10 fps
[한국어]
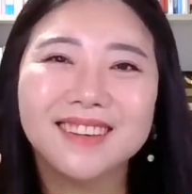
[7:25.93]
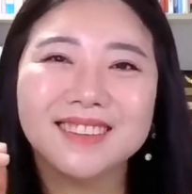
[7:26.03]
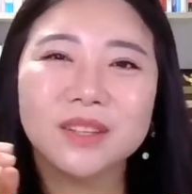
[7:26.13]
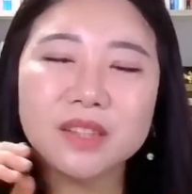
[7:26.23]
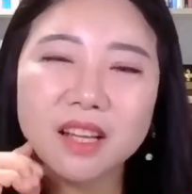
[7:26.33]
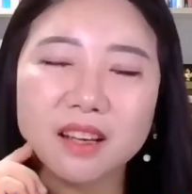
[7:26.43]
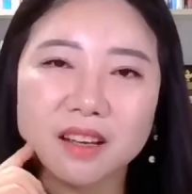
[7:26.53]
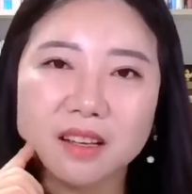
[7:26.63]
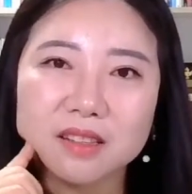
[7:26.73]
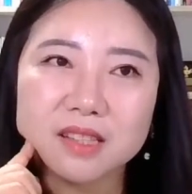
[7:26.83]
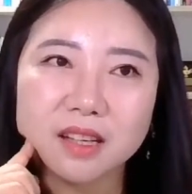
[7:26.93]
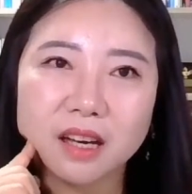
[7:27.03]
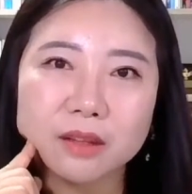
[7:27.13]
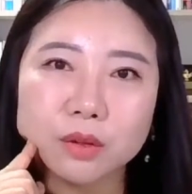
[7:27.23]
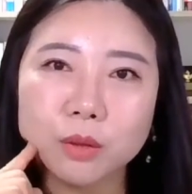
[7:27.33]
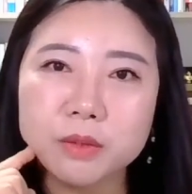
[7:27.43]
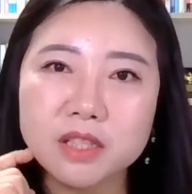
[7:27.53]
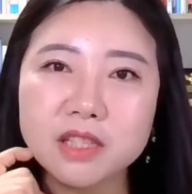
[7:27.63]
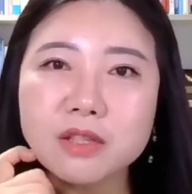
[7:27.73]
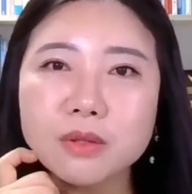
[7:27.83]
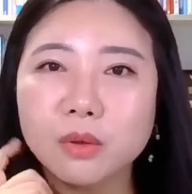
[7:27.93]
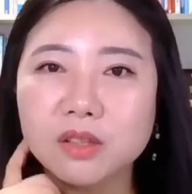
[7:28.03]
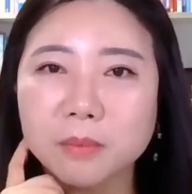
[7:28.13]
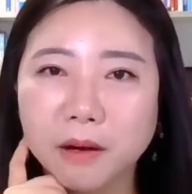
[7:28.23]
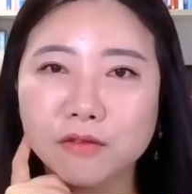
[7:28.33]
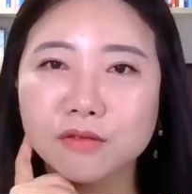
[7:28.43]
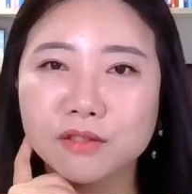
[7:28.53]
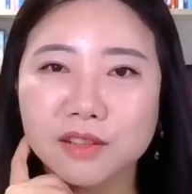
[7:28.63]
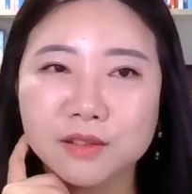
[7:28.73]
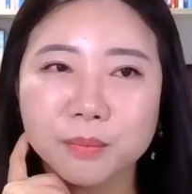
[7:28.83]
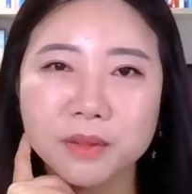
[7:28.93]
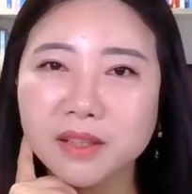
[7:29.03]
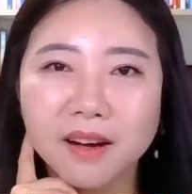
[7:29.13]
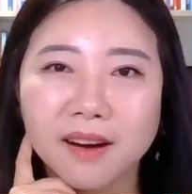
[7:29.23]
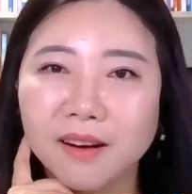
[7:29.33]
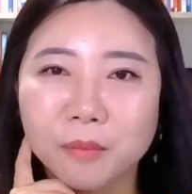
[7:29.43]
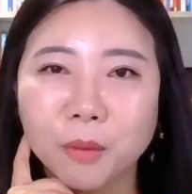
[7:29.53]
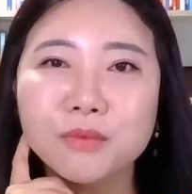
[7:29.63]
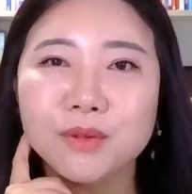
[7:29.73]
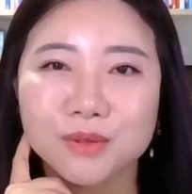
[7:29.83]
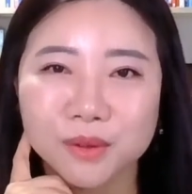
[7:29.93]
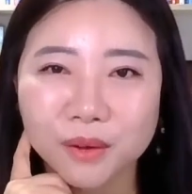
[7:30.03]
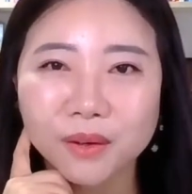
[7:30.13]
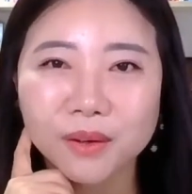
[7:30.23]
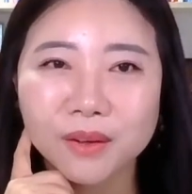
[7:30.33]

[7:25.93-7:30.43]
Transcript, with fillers: 그런데 제가 애터미 칫솔을 바꾸고 나서 피가 멈췄어요.